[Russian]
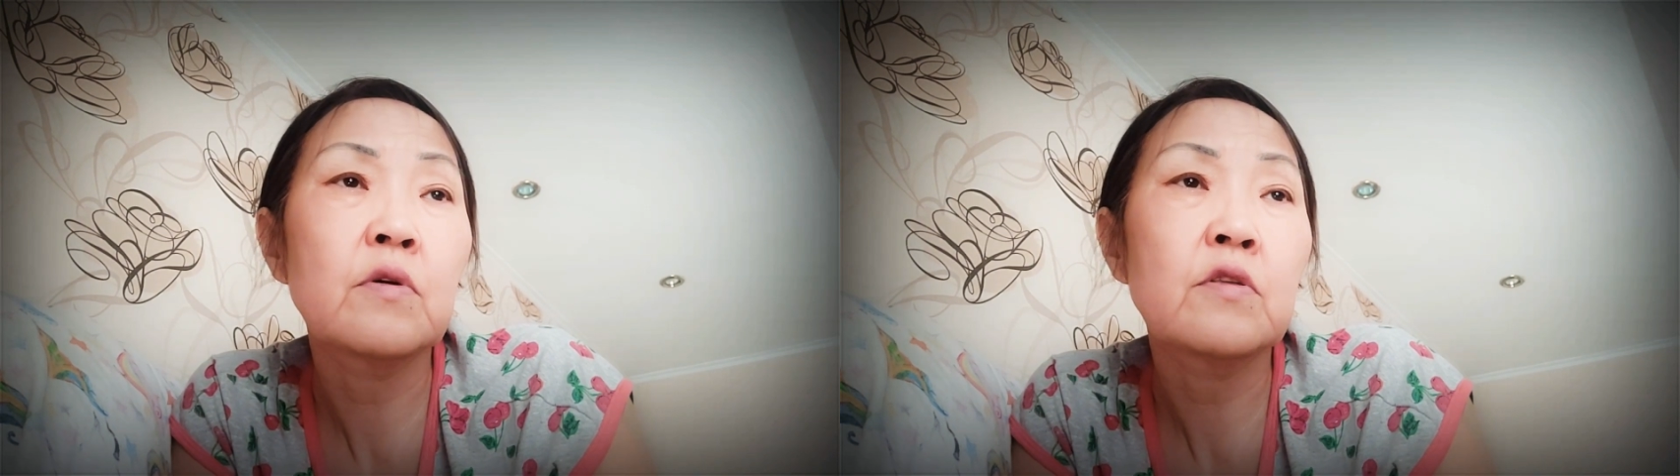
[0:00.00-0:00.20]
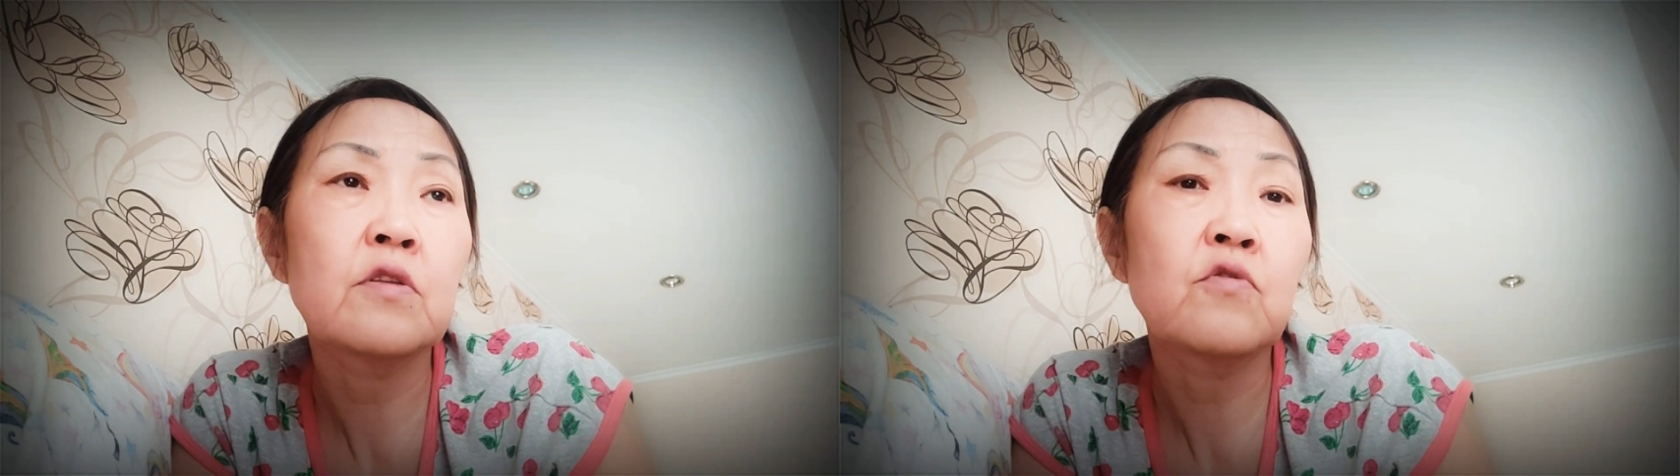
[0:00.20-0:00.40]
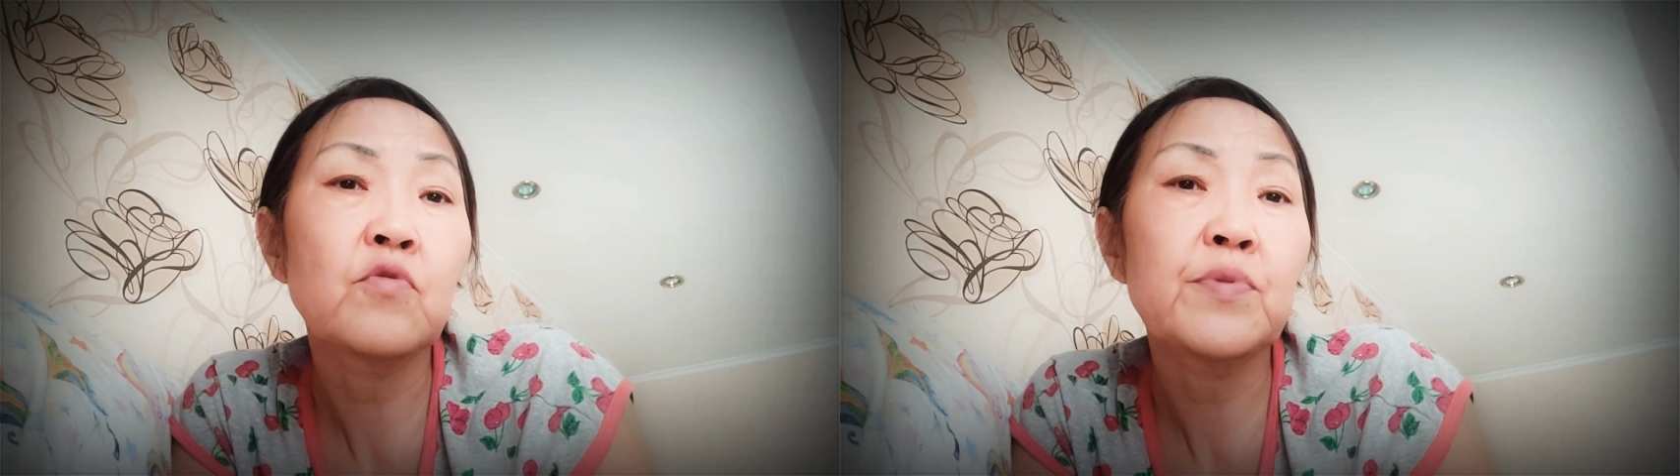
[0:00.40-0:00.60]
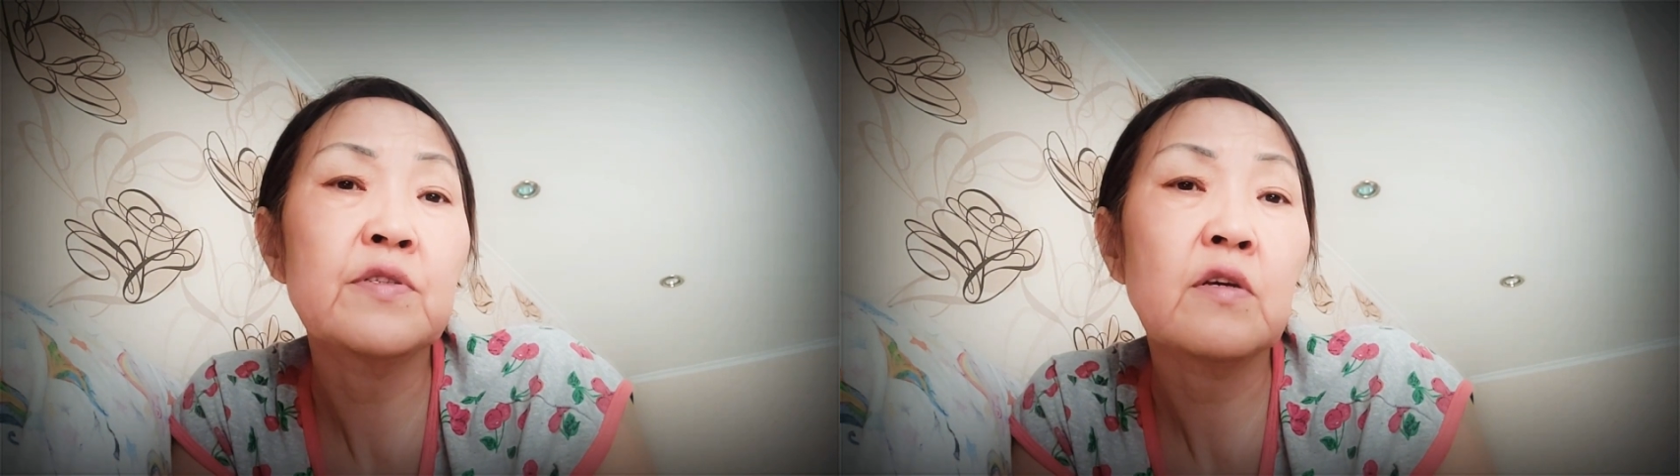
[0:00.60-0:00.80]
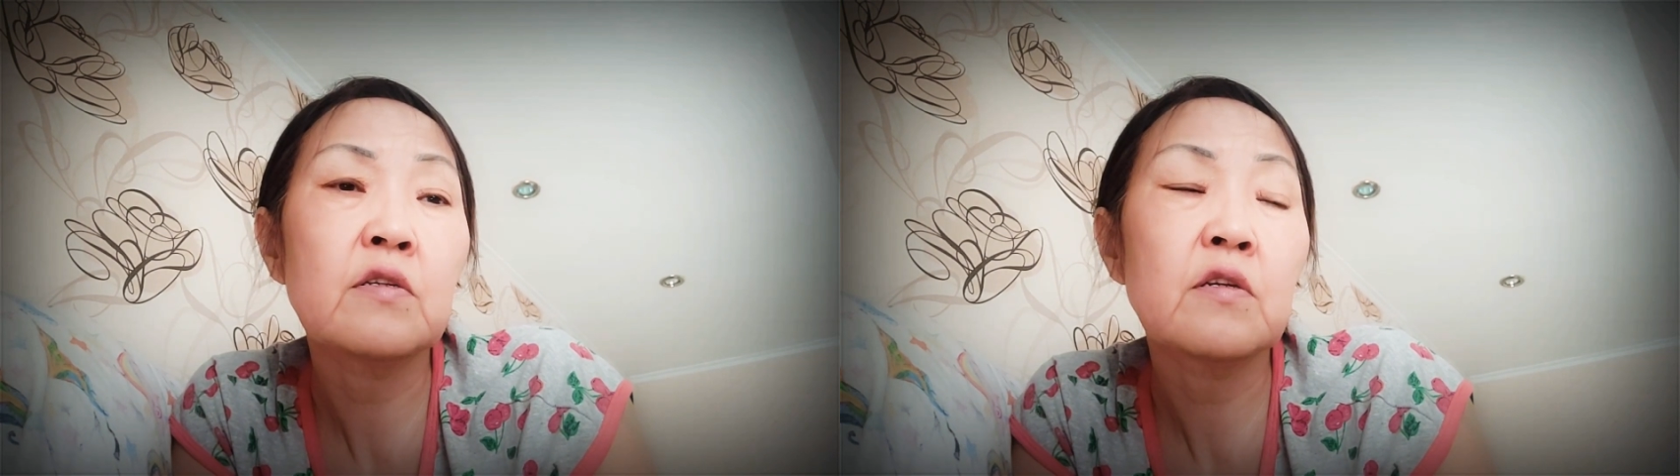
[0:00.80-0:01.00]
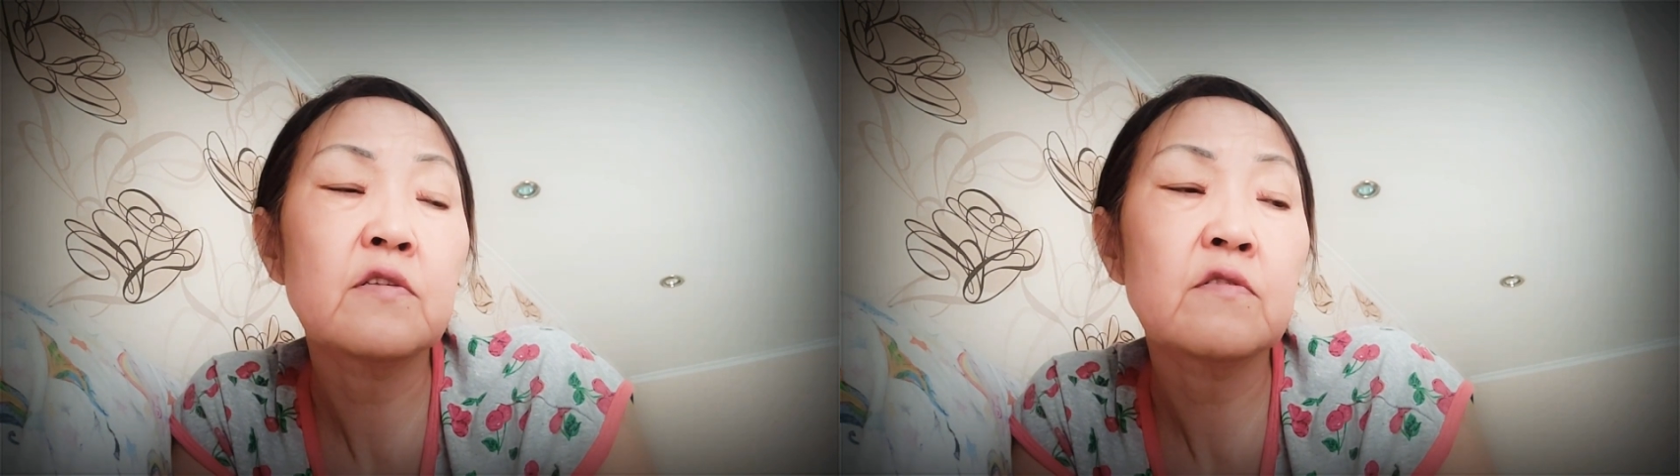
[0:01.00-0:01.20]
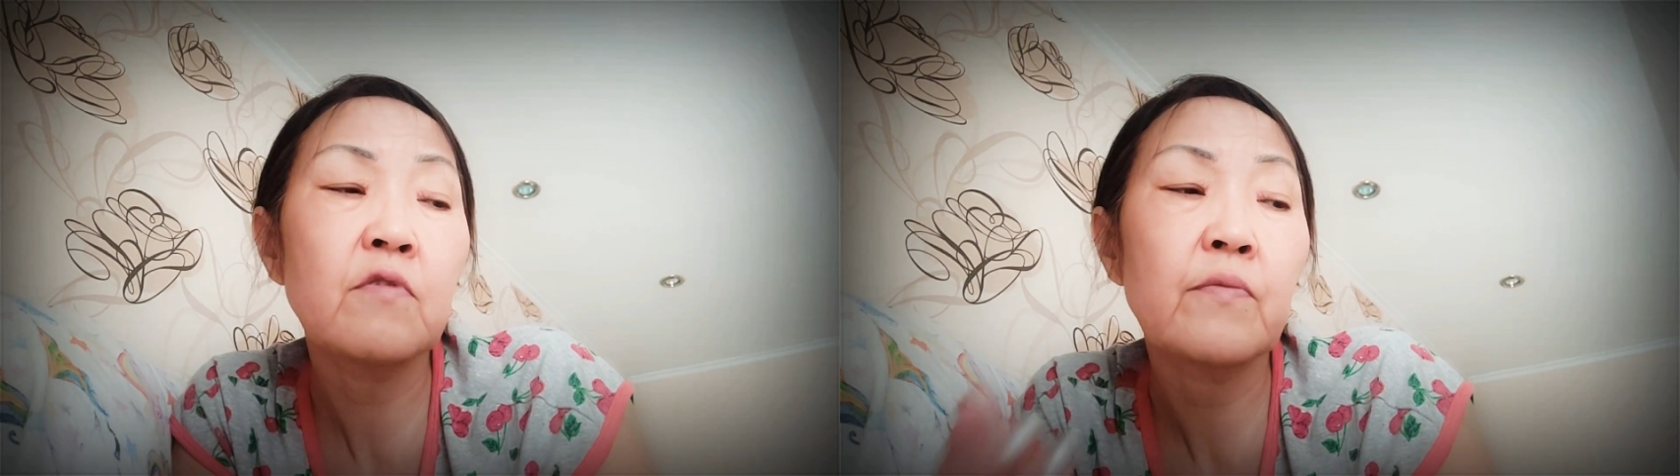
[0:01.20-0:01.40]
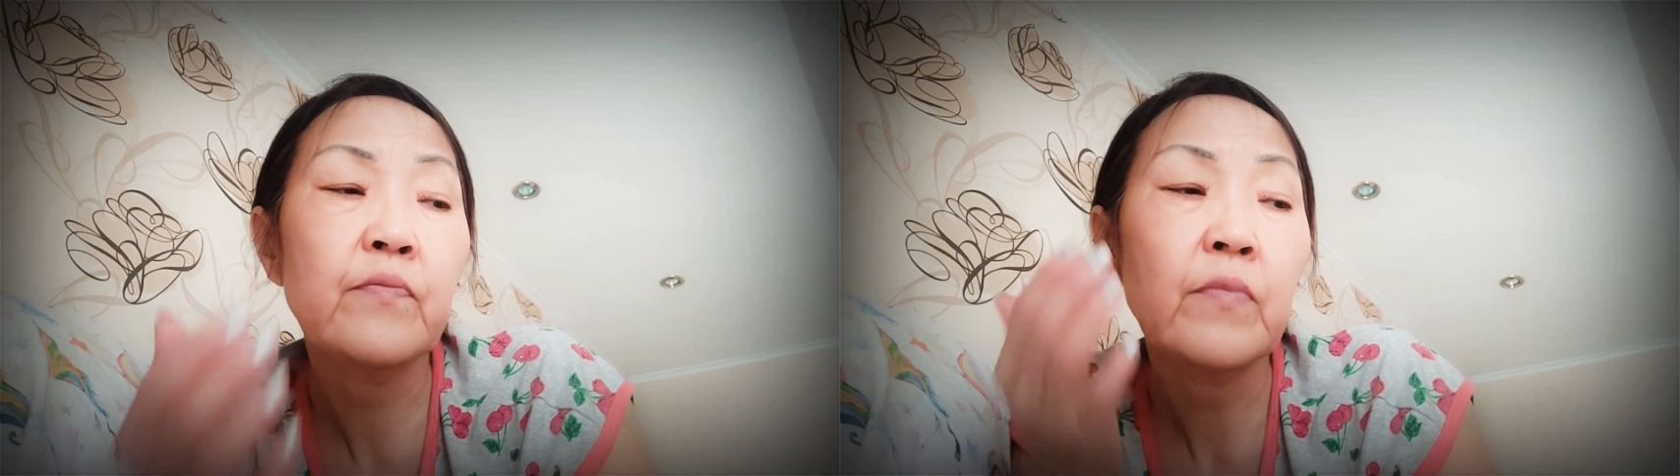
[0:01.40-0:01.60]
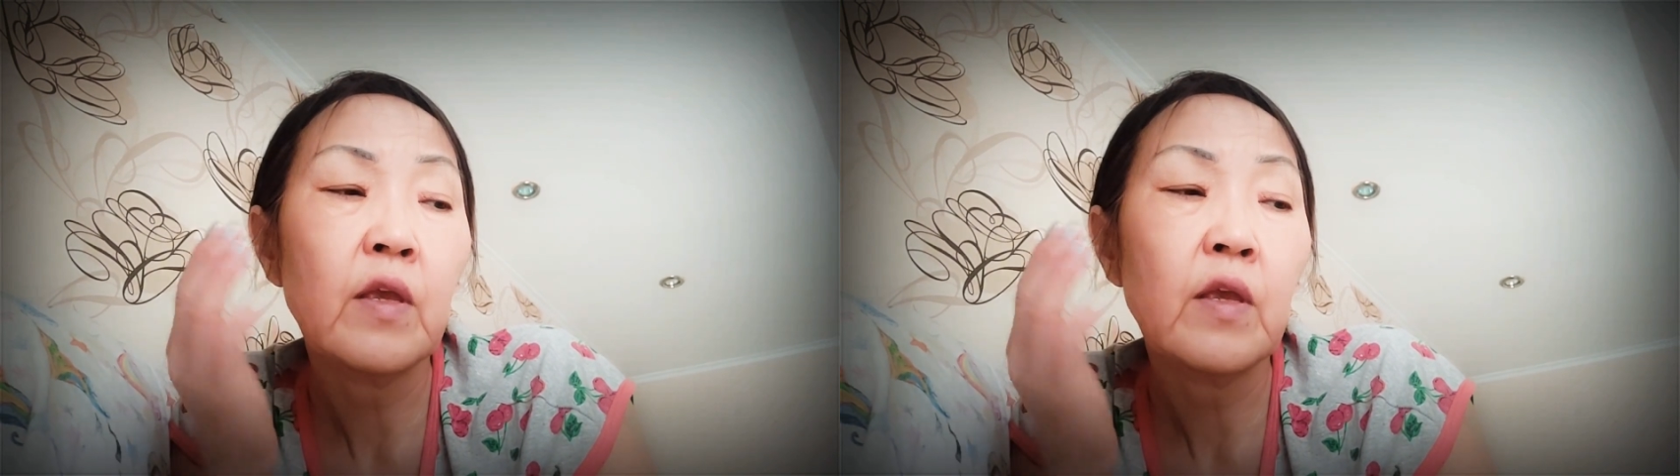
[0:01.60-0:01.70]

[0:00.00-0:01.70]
от этого писательства.